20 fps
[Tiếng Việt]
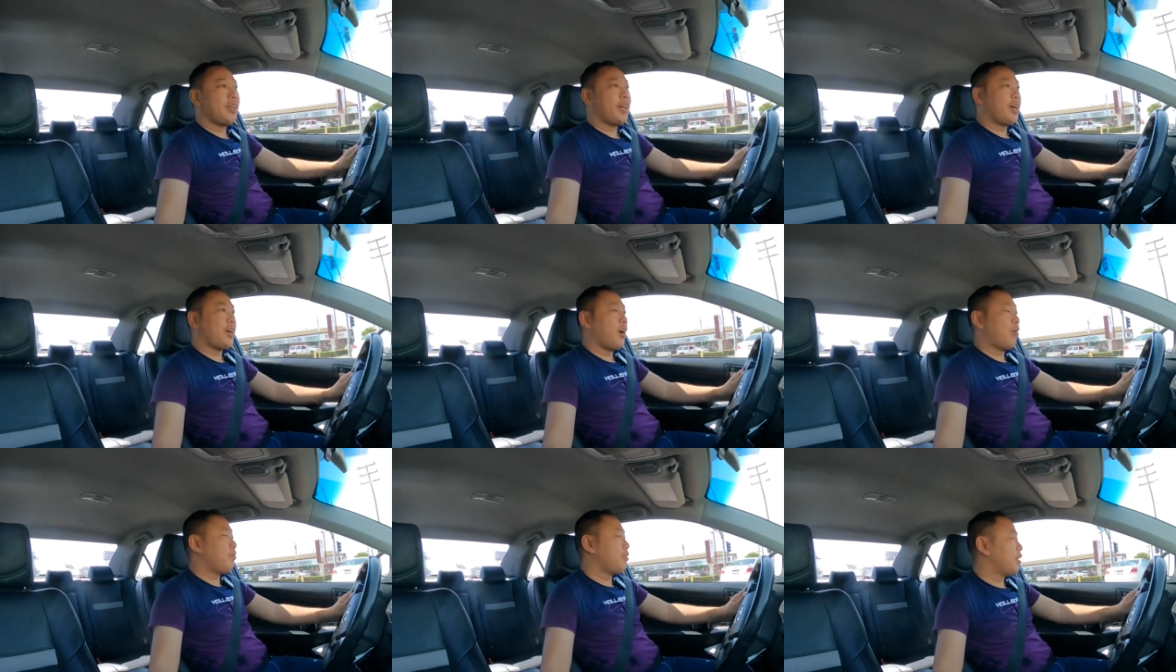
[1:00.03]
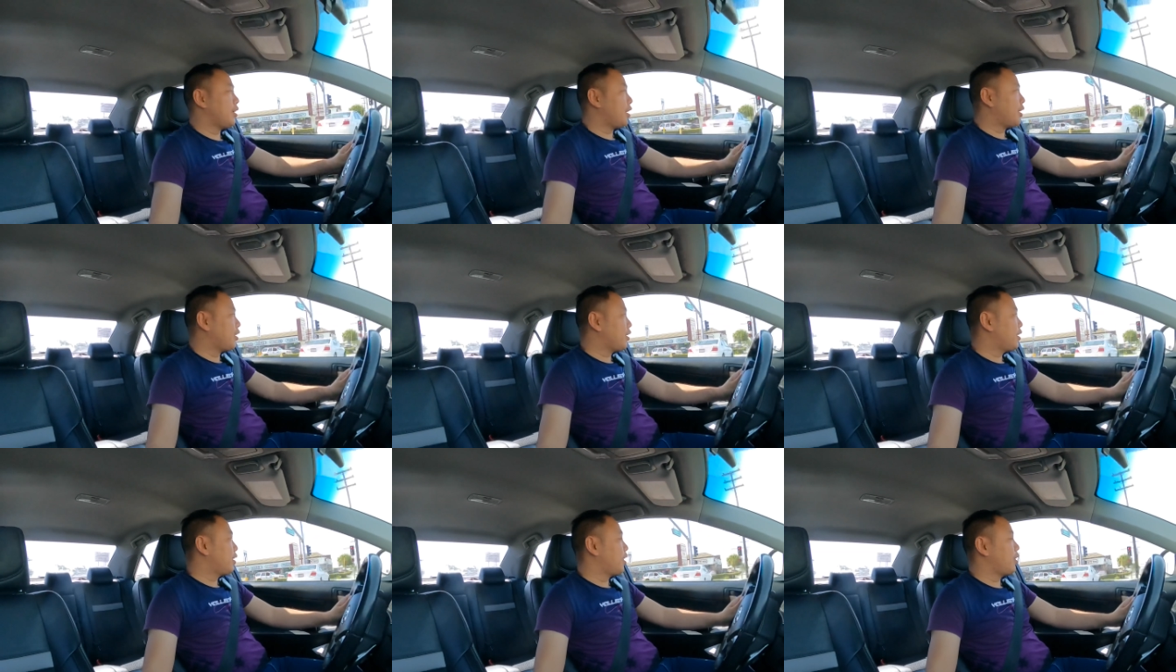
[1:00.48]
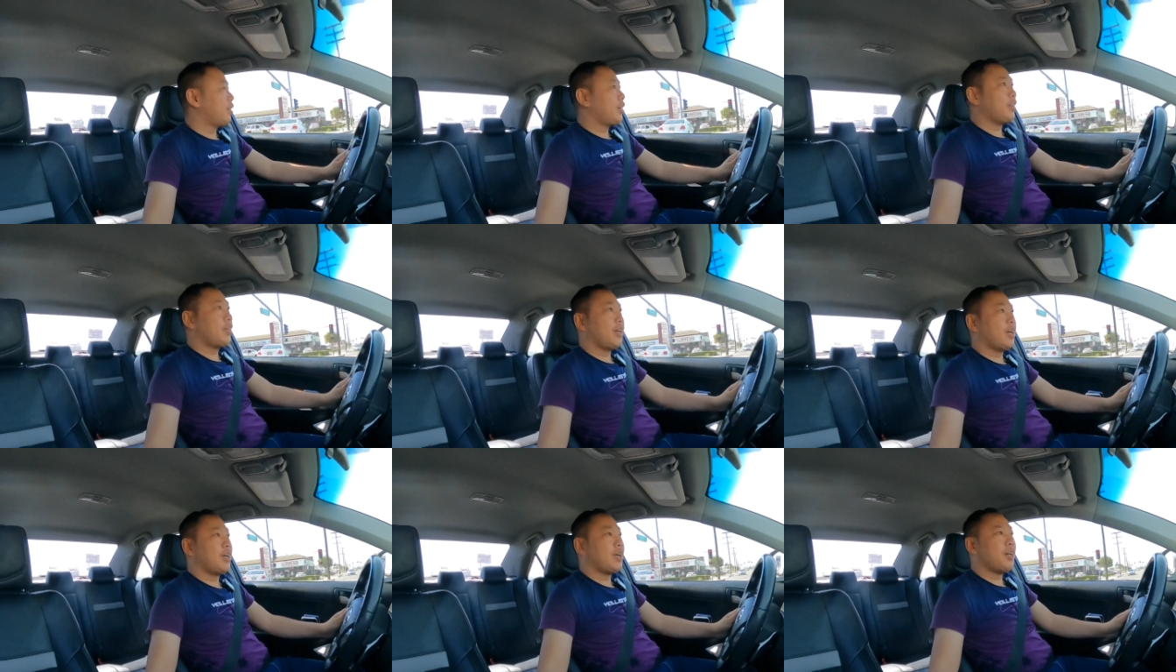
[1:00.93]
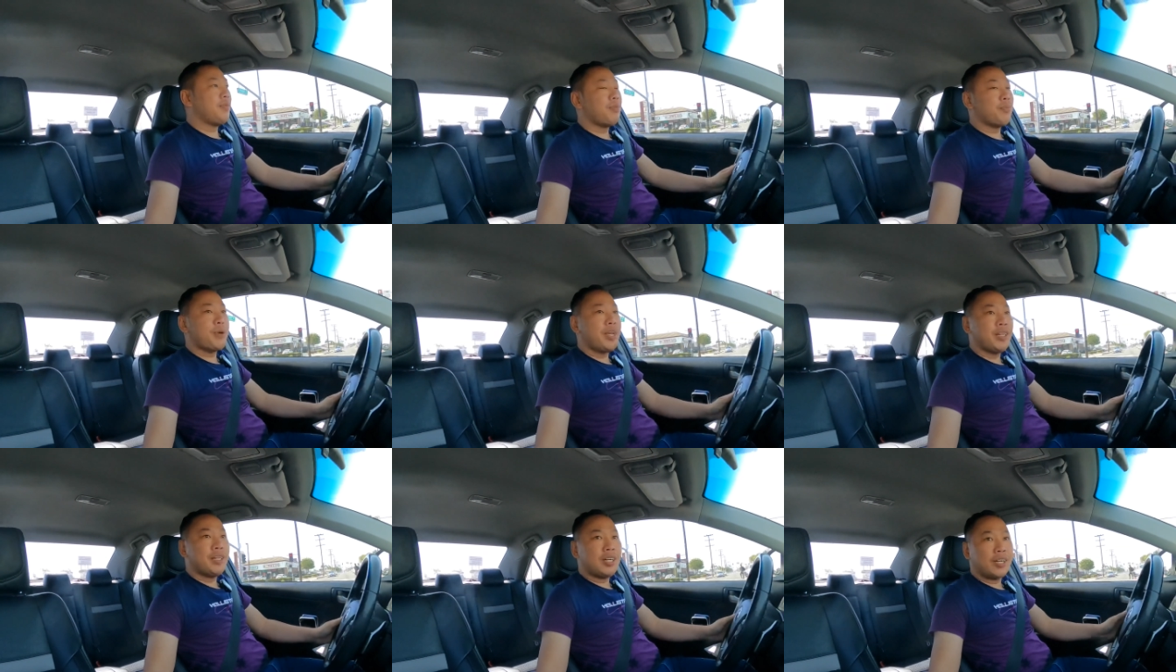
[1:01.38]
ăn không ăn ăn ăn hết một
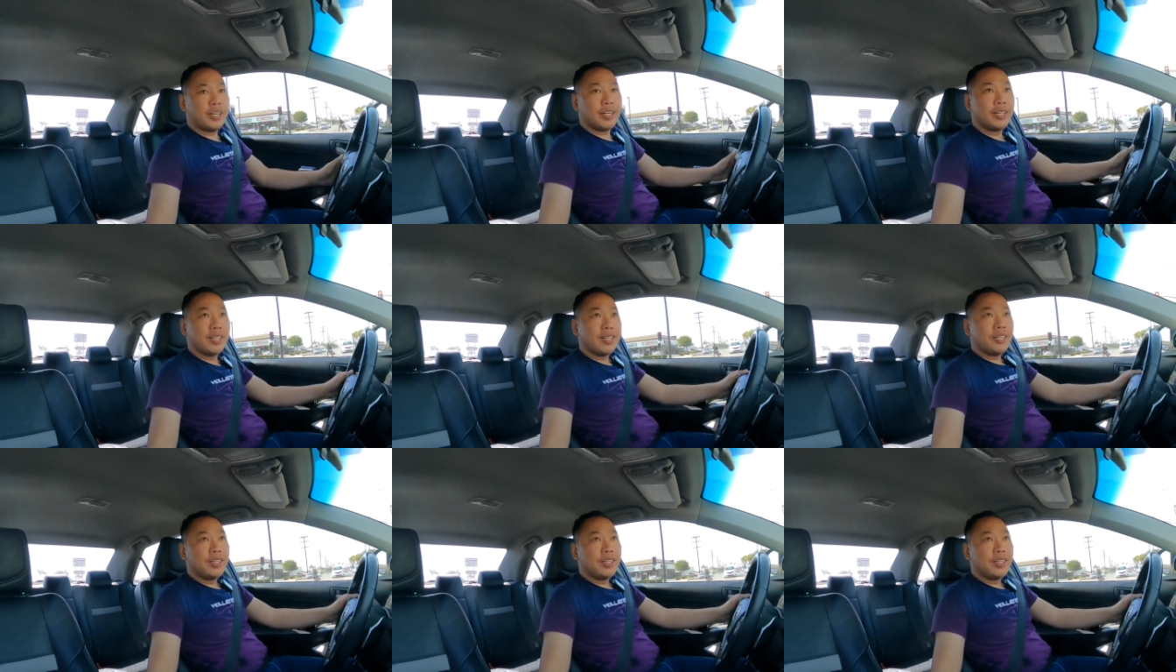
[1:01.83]
miếng rồi